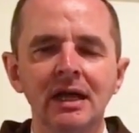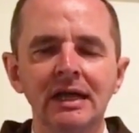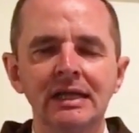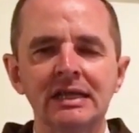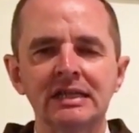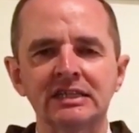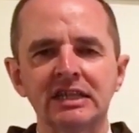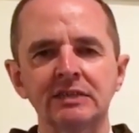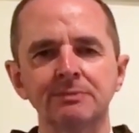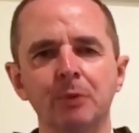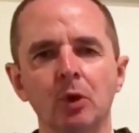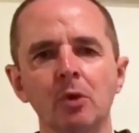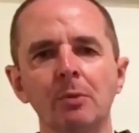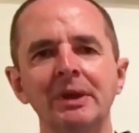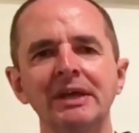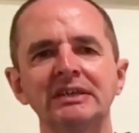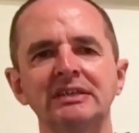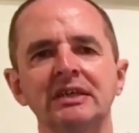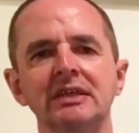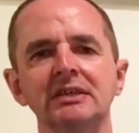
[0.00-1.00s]
Y esas
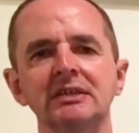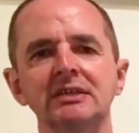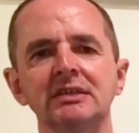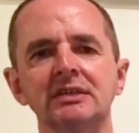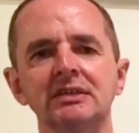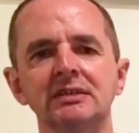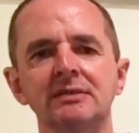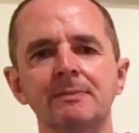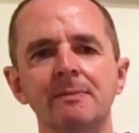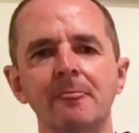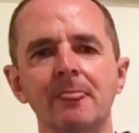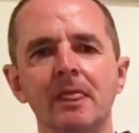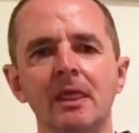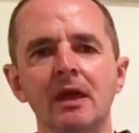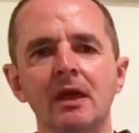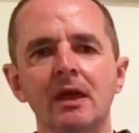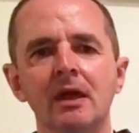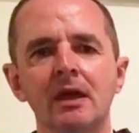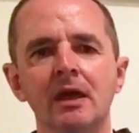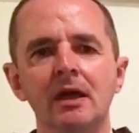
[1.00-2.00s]
promesas
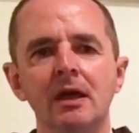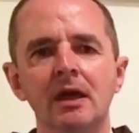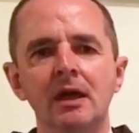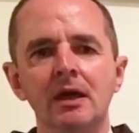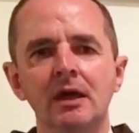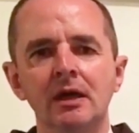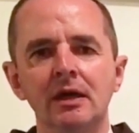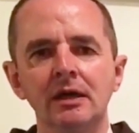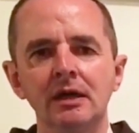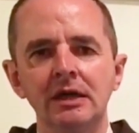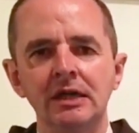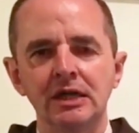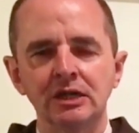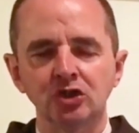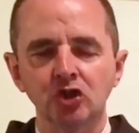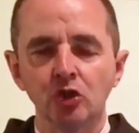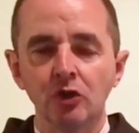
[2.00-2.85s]
y,